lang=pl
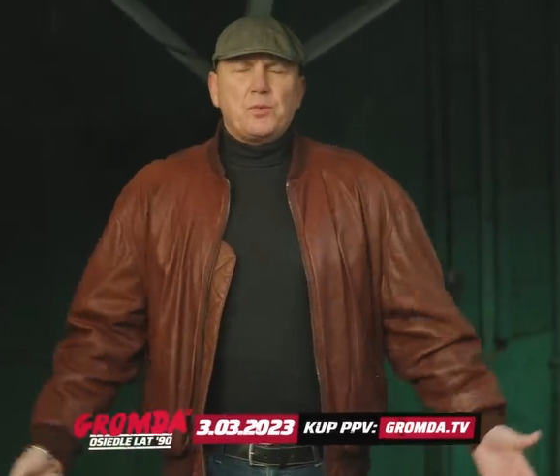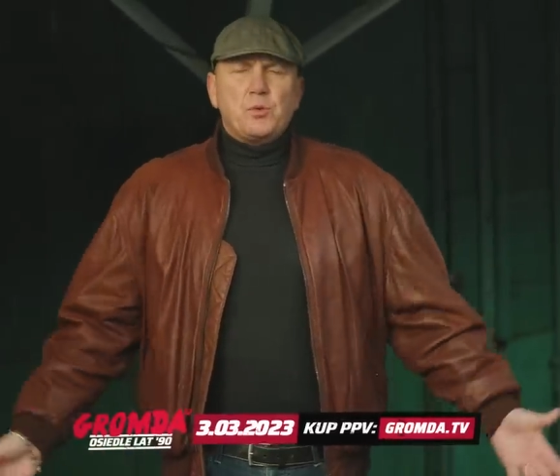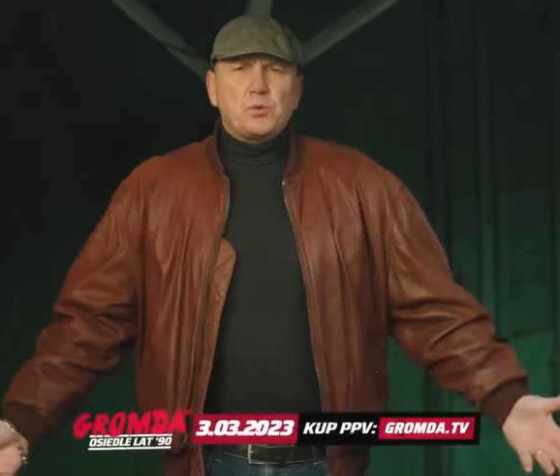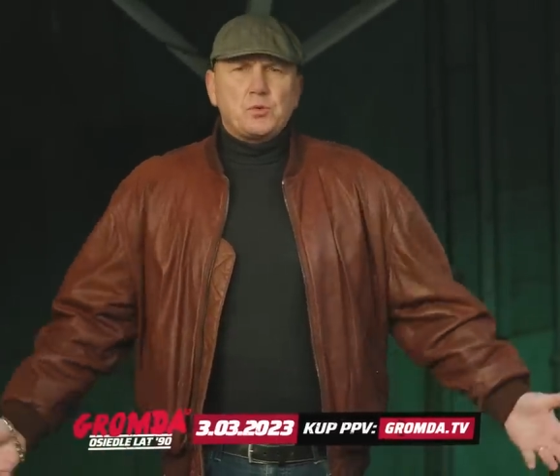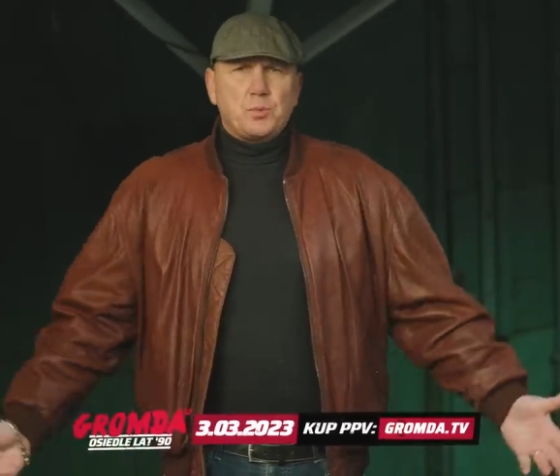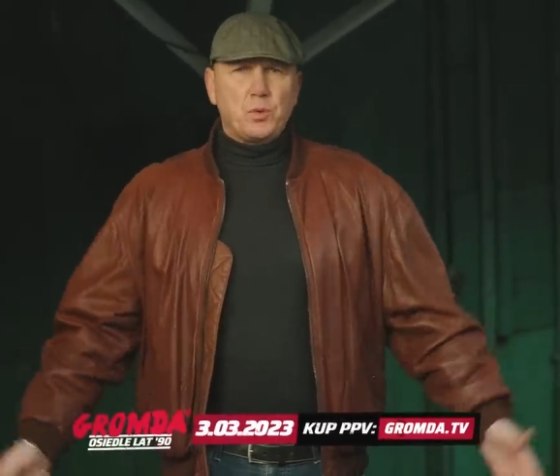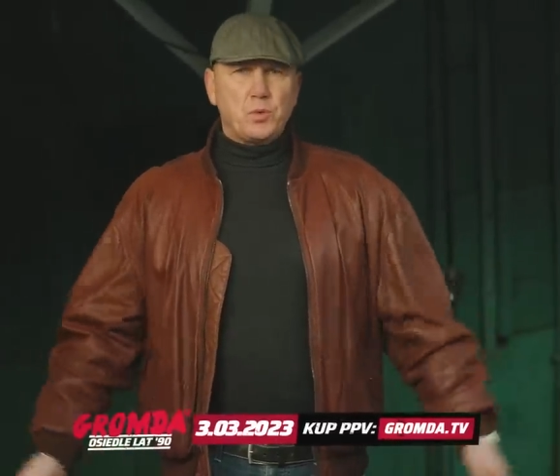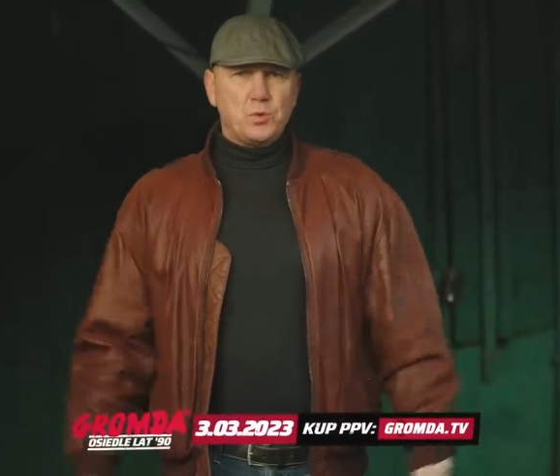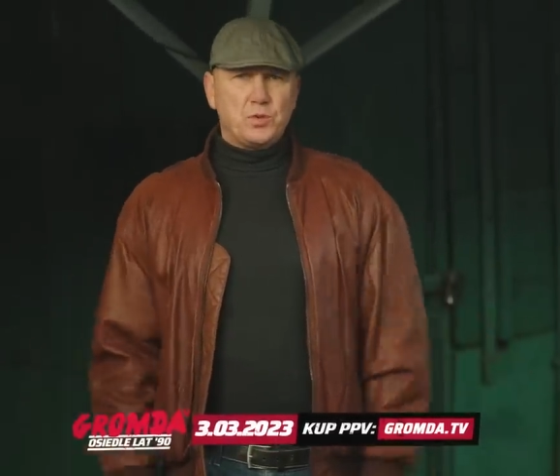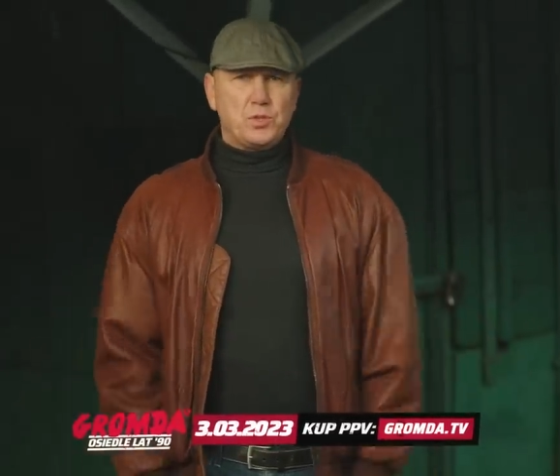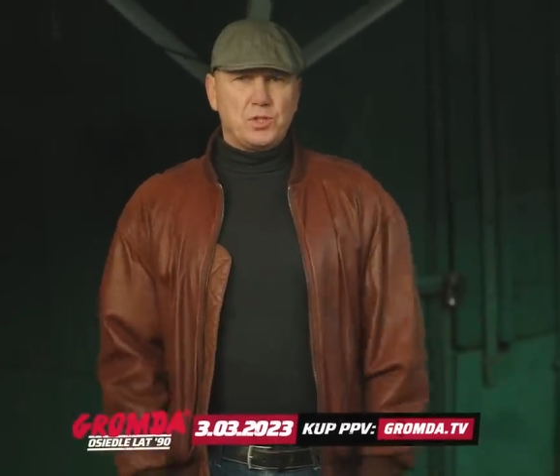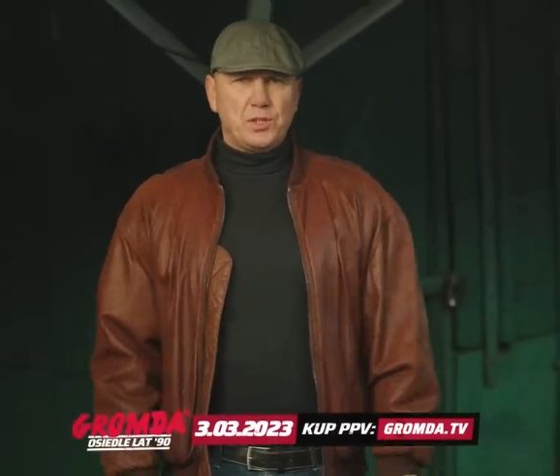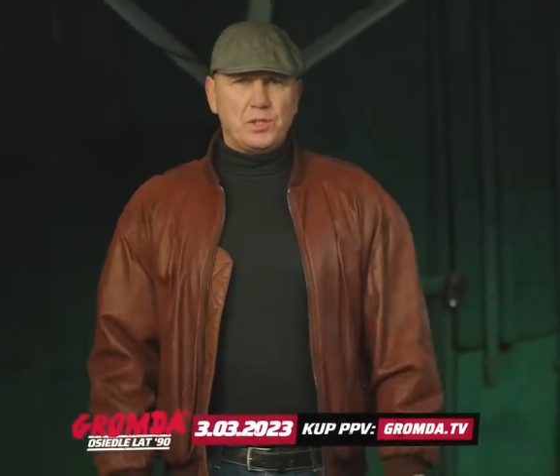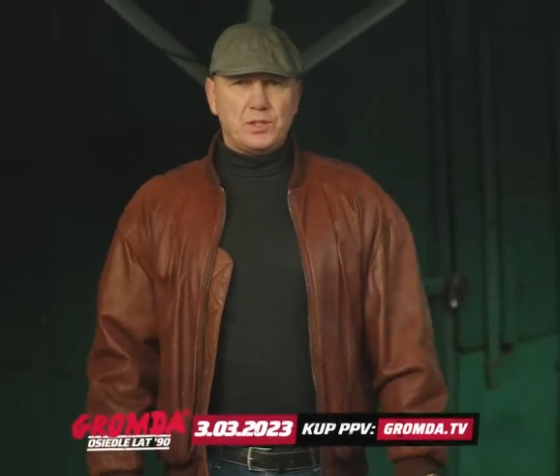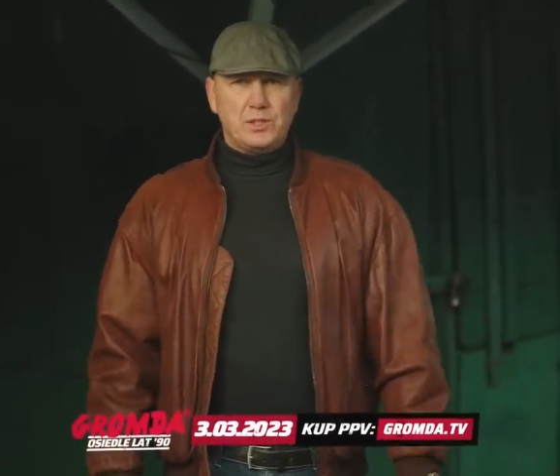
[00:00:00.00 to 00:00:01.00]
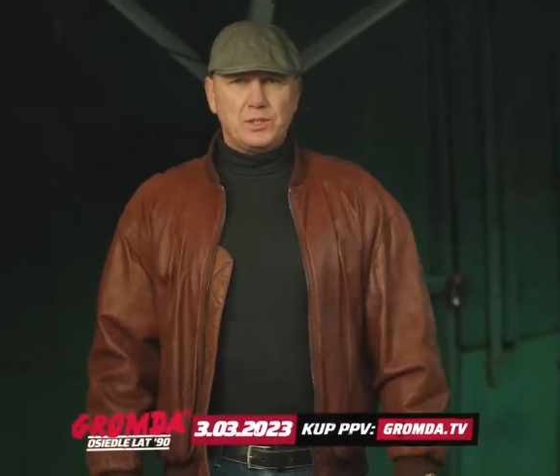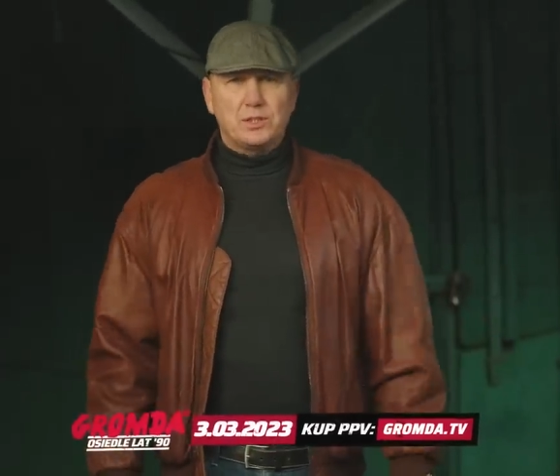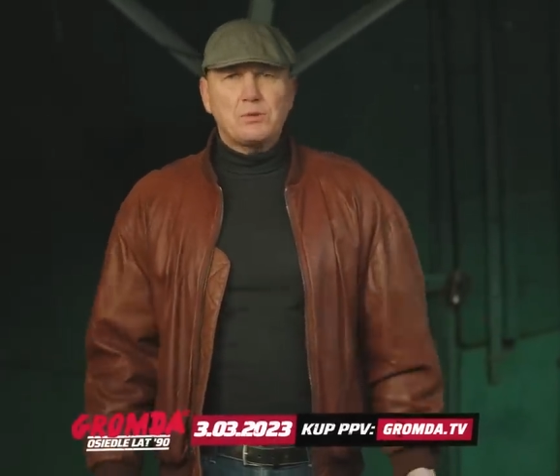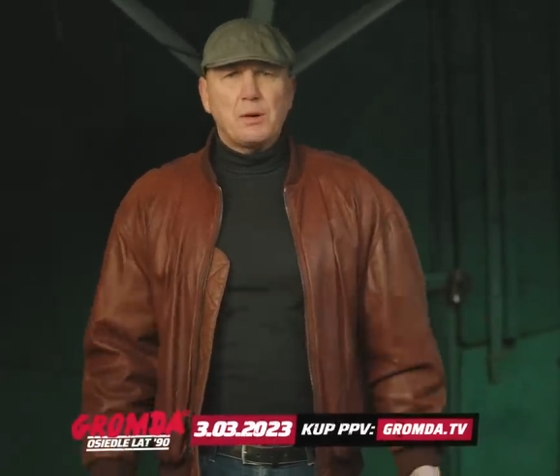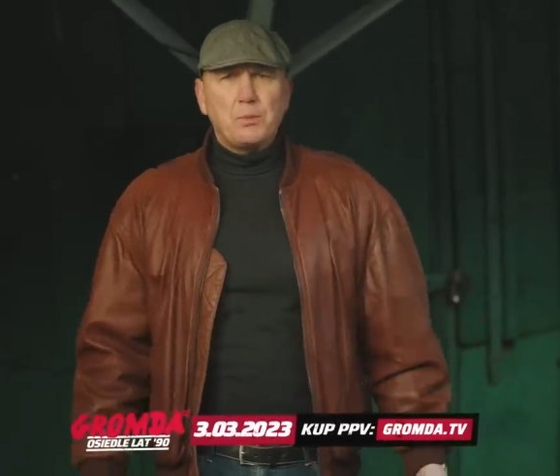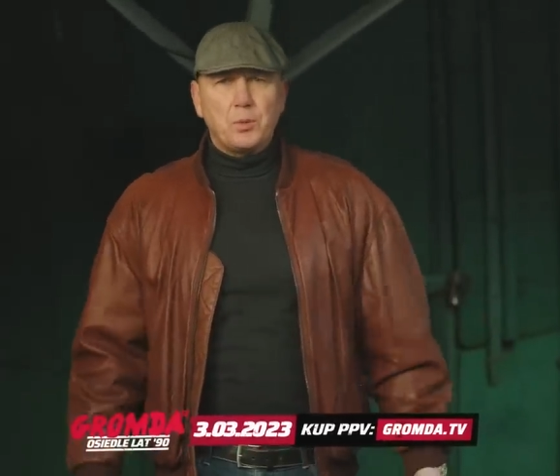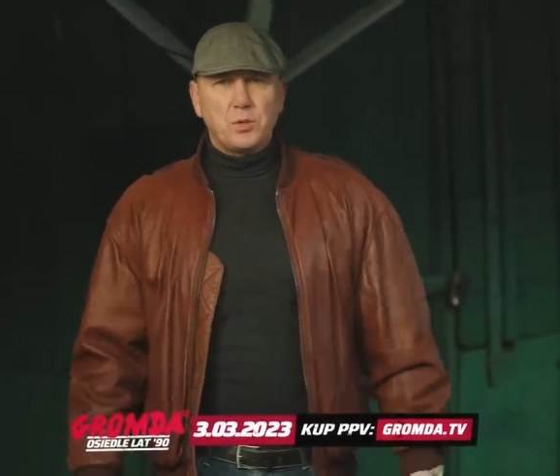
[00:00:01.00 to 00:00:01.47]
mu uspokój się,
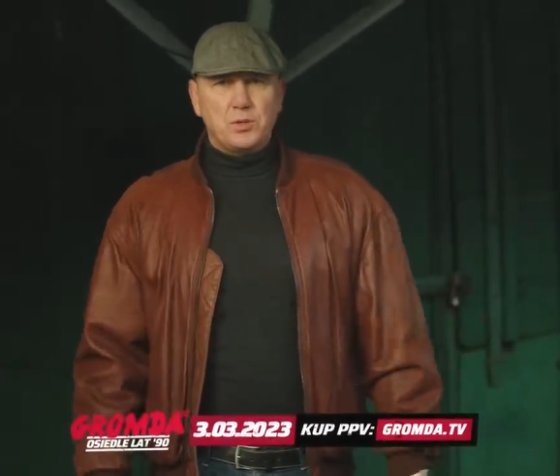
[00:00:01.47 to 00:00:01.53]
złap